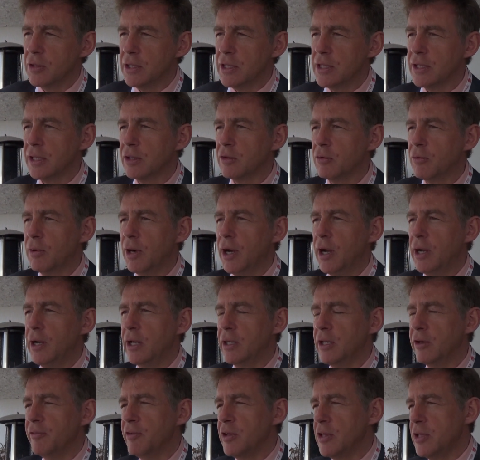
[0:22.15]
Nice Étoile,
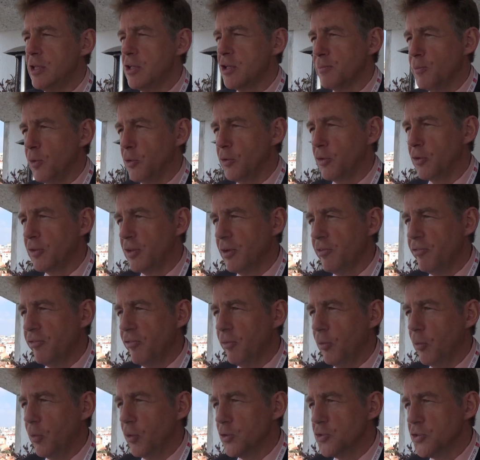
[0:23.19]
un investissement dans un
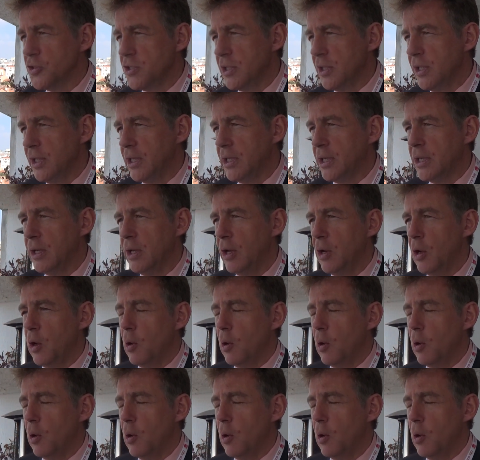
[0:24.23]
fonds logistique